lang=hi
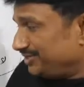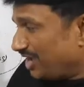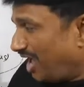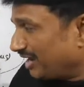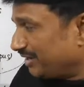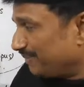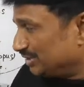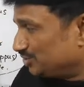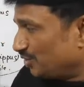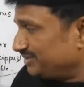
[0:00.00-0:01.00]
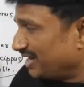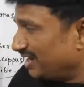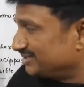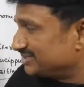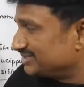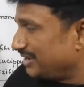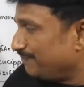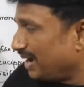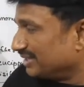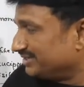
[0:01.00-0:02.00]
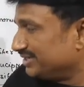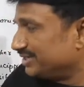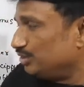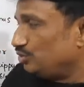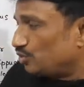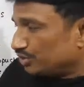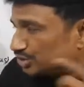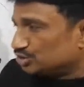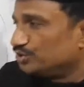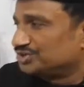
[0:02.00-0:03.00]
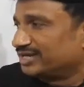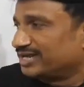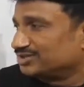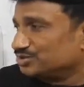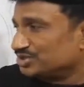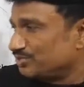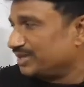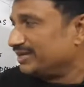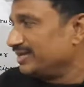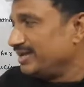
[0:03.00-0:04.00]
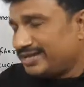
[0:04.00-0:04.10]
यहां के बाद जॉन डाल्टन के बाद देखिए लोगों ने सोचा क्या सोचा वही